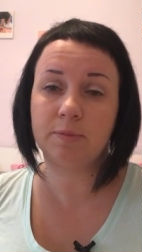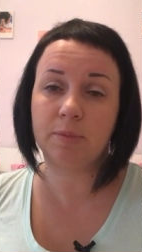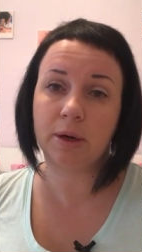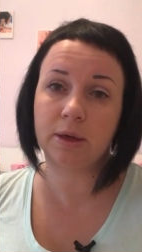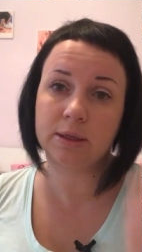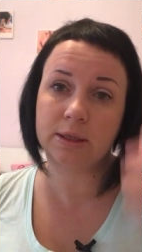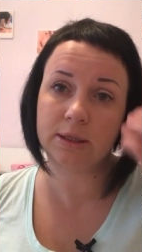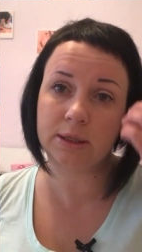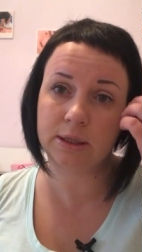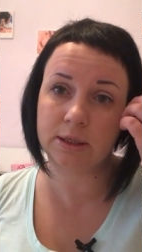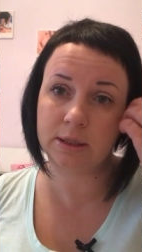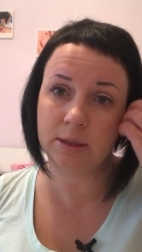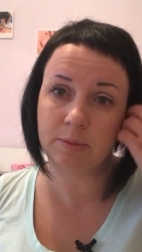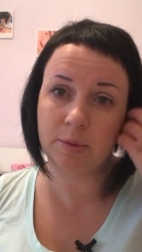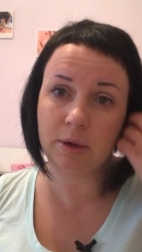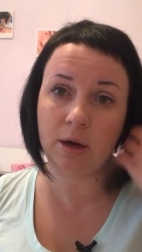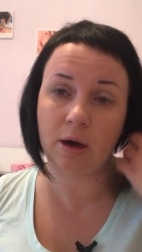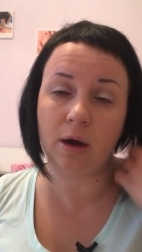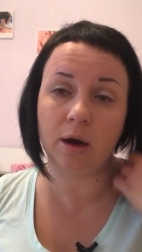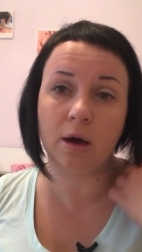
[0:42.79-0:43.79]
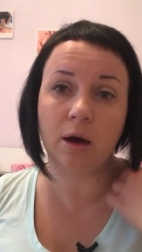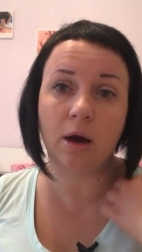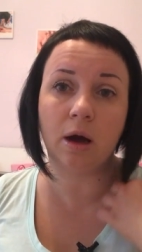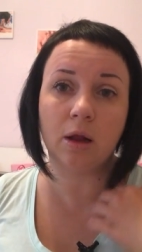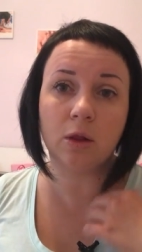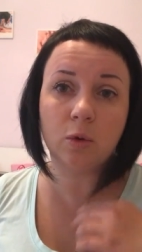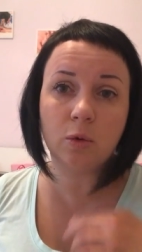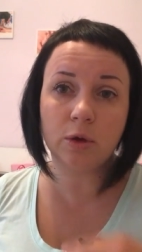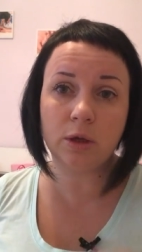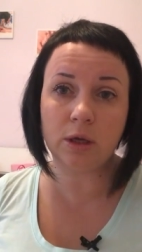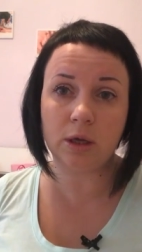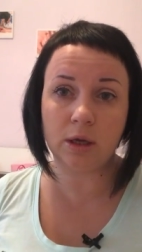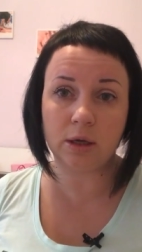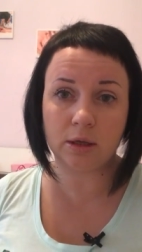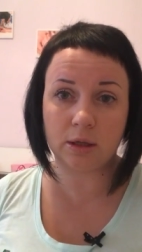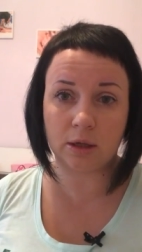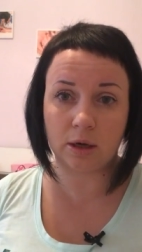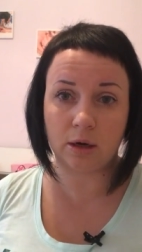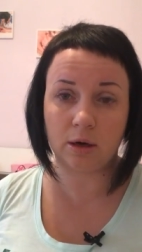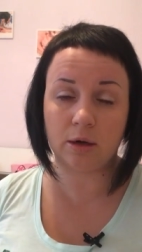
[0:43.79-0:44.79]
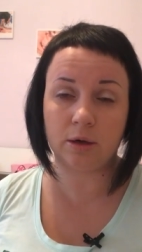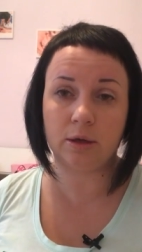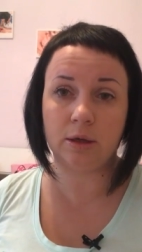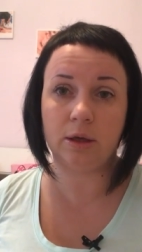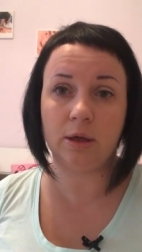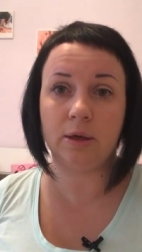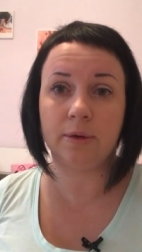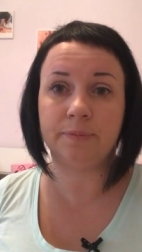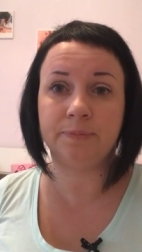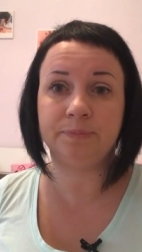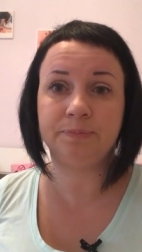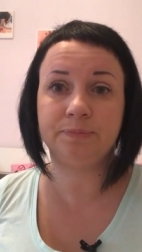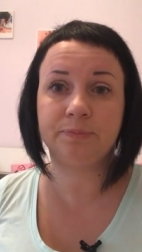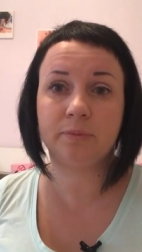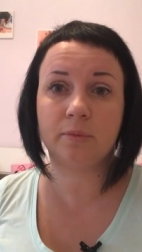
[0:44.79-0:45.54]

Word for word: процессами как экологии, так и